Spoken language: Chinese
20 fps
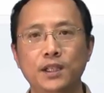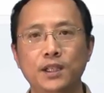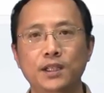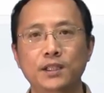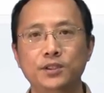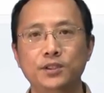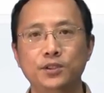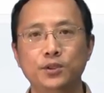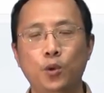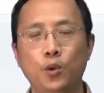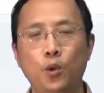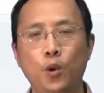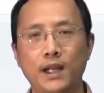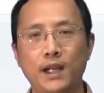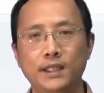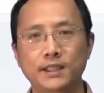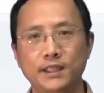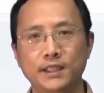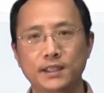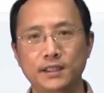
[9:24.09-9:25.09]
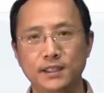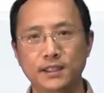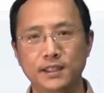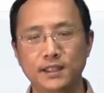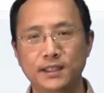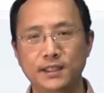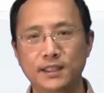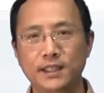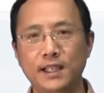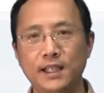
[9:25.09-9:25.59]
就画成一个
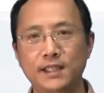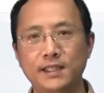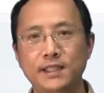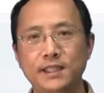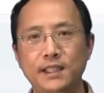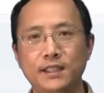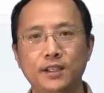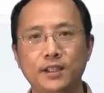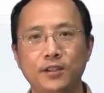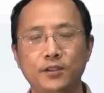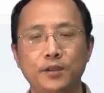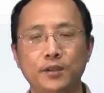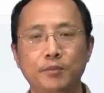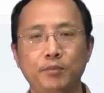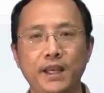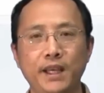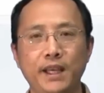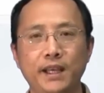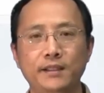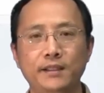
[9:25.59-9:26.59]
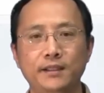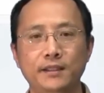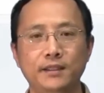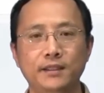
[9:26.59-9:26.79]
带箭头的边，